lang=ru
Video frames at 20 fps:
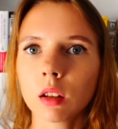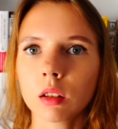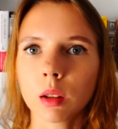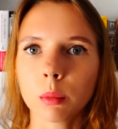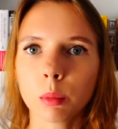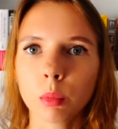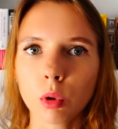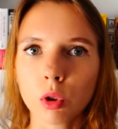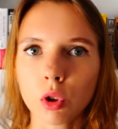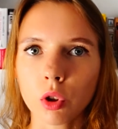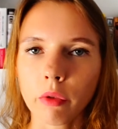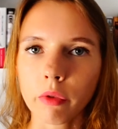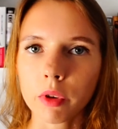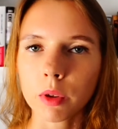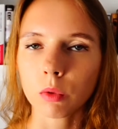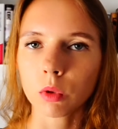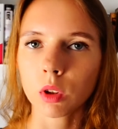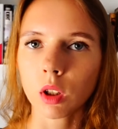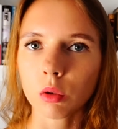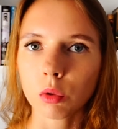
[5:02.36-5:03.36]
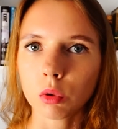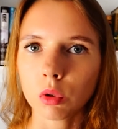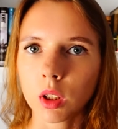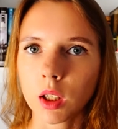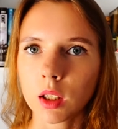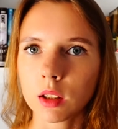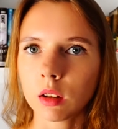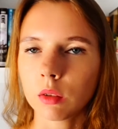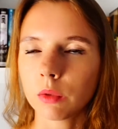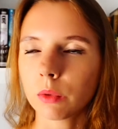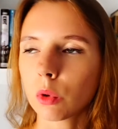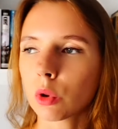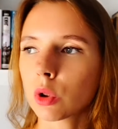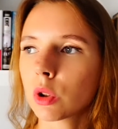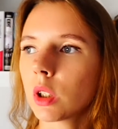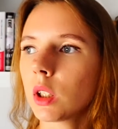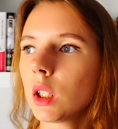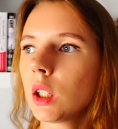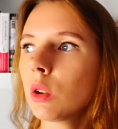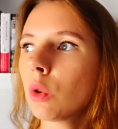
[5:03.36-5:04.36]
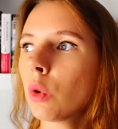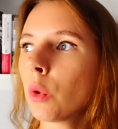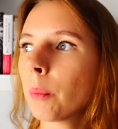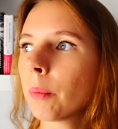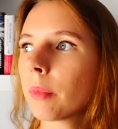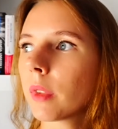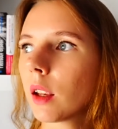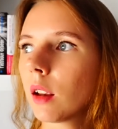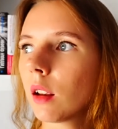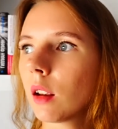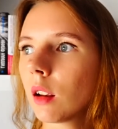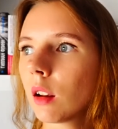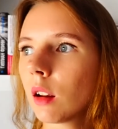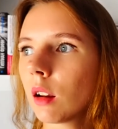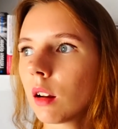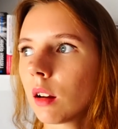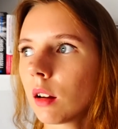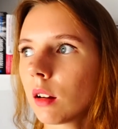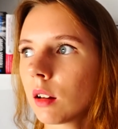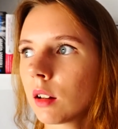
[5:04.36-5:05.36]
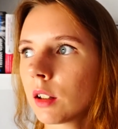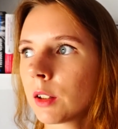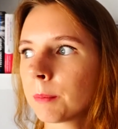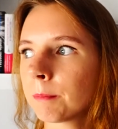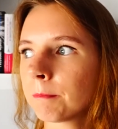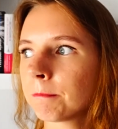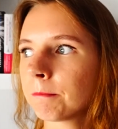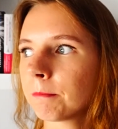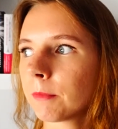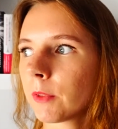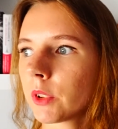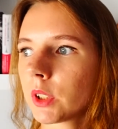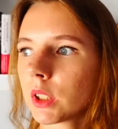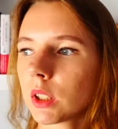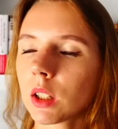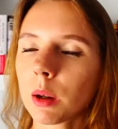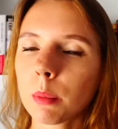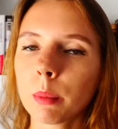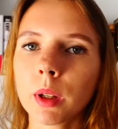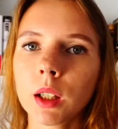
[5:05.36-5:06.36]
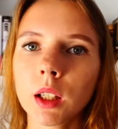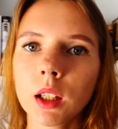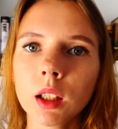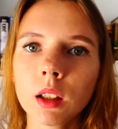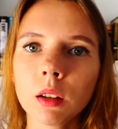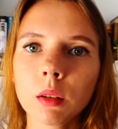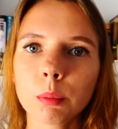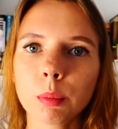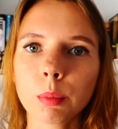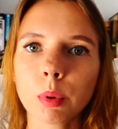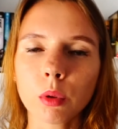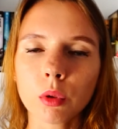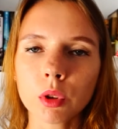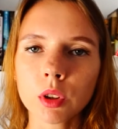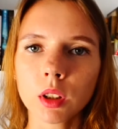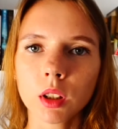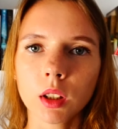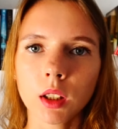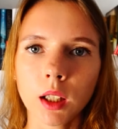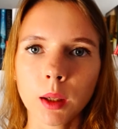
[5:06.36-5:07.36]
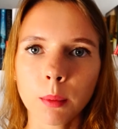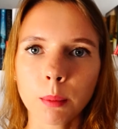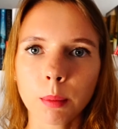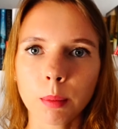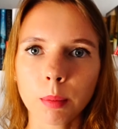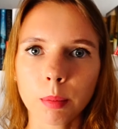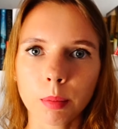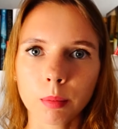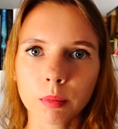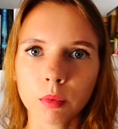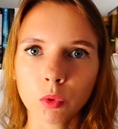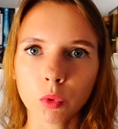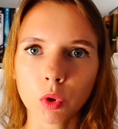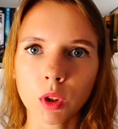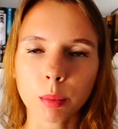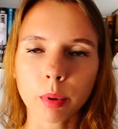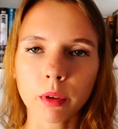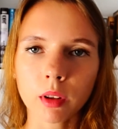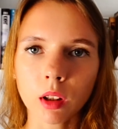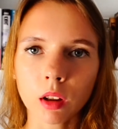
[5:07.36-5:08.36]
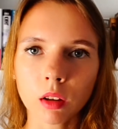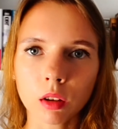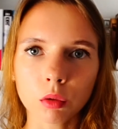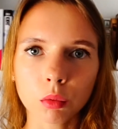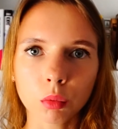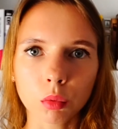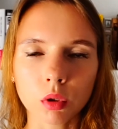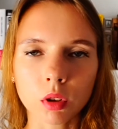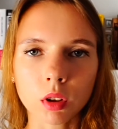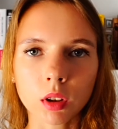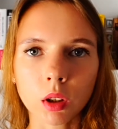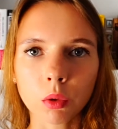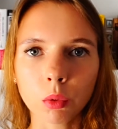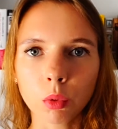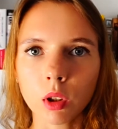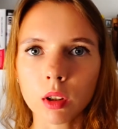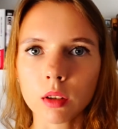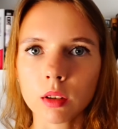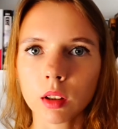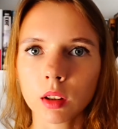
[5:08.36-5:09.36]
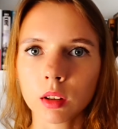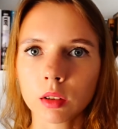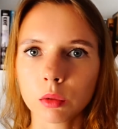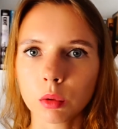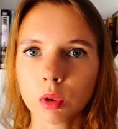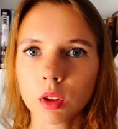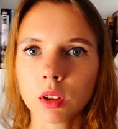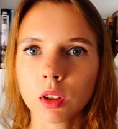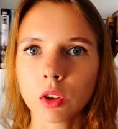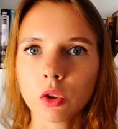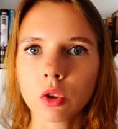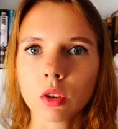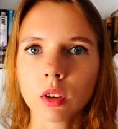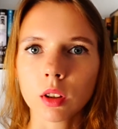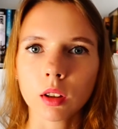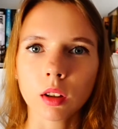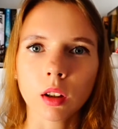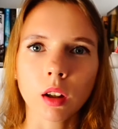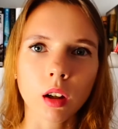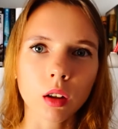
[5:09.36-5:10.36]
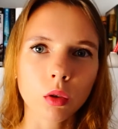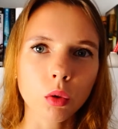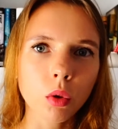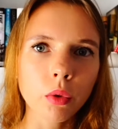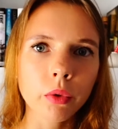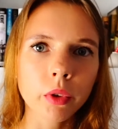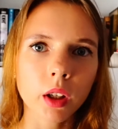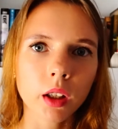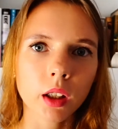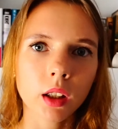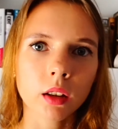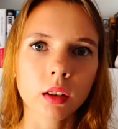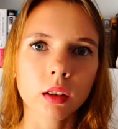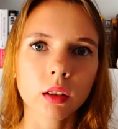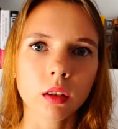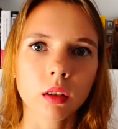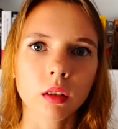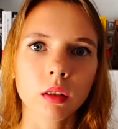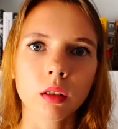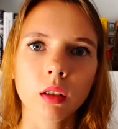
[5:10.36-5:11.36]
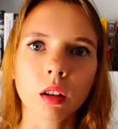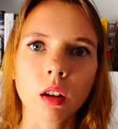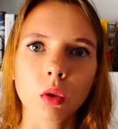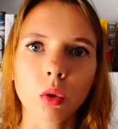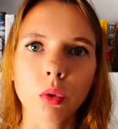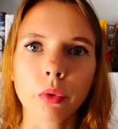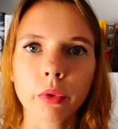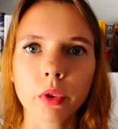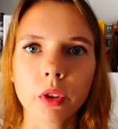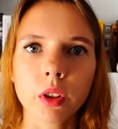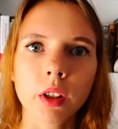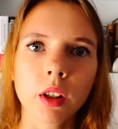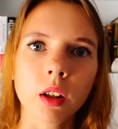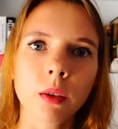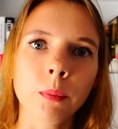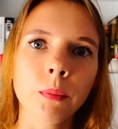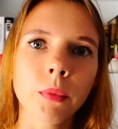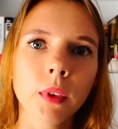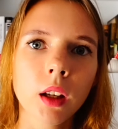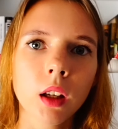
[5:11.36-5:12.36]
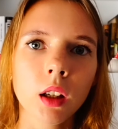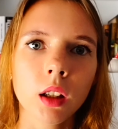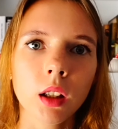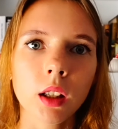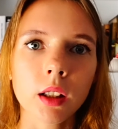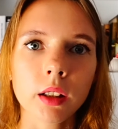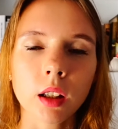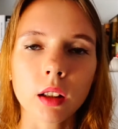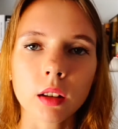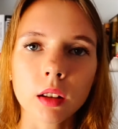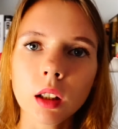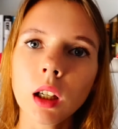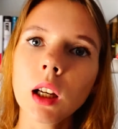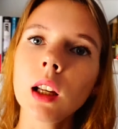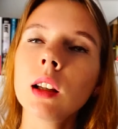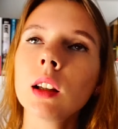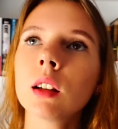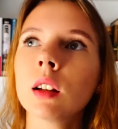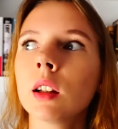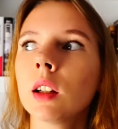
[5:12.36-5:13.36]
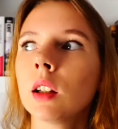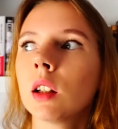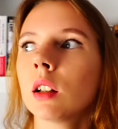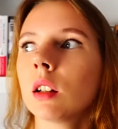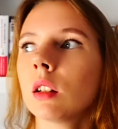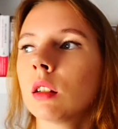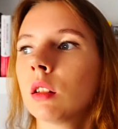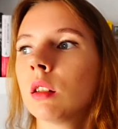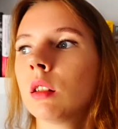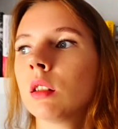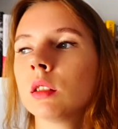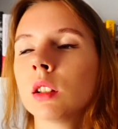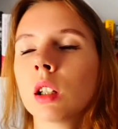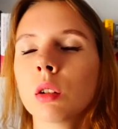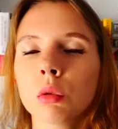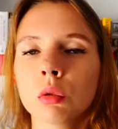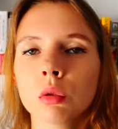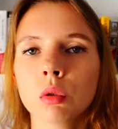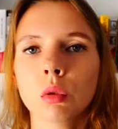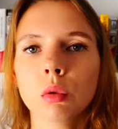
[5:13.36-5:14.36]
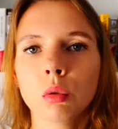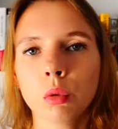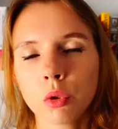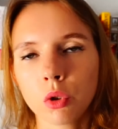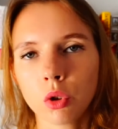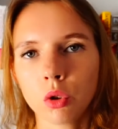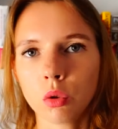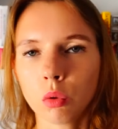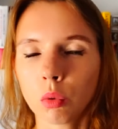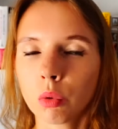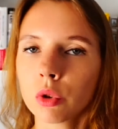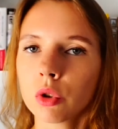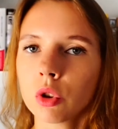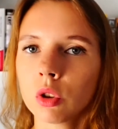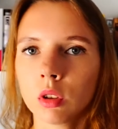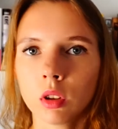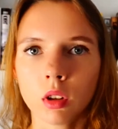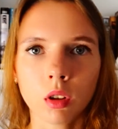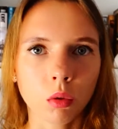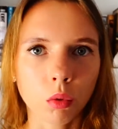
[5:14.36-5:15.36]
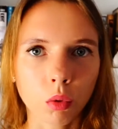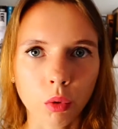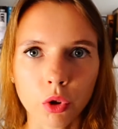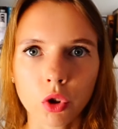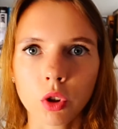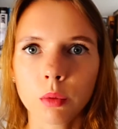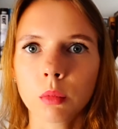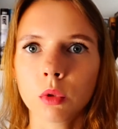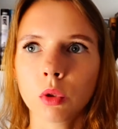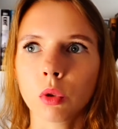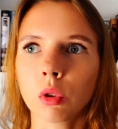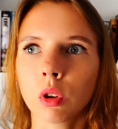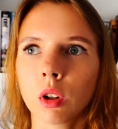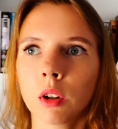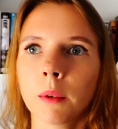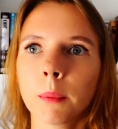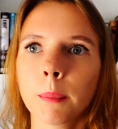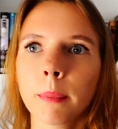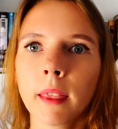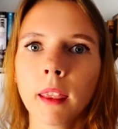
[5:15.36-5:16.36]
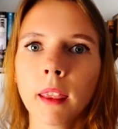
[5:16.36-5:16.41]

когда больше всего народа ездит в Коста-Рику, эм, в декабре просто не, ну, не протолкнуться на улицах туристических городов, каких-то городов, где есть отели. Э, народу очень-очень и очень много.